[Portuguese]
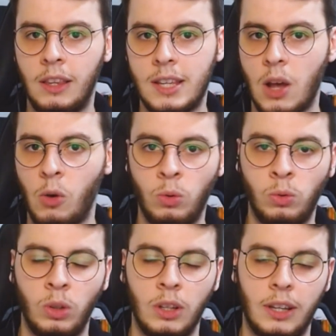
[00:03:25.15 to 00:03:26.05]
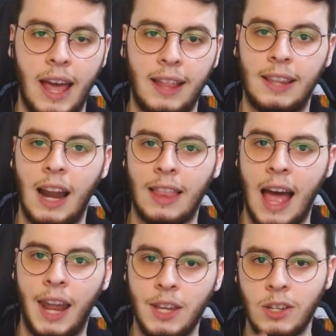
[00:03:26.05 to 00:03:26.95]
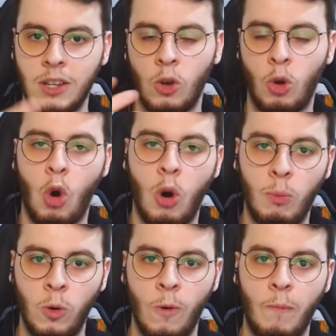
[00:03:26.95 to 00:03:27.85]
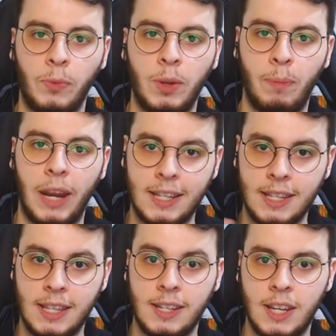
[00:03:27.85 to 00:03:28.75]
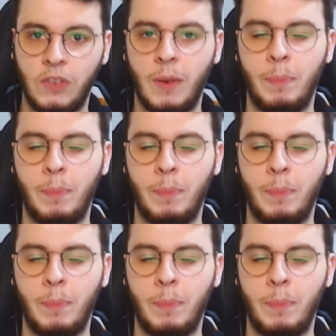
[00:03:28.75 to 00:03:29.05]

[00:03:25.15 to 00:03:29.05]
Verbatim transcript: são é, tratadas como empresas de iniciativa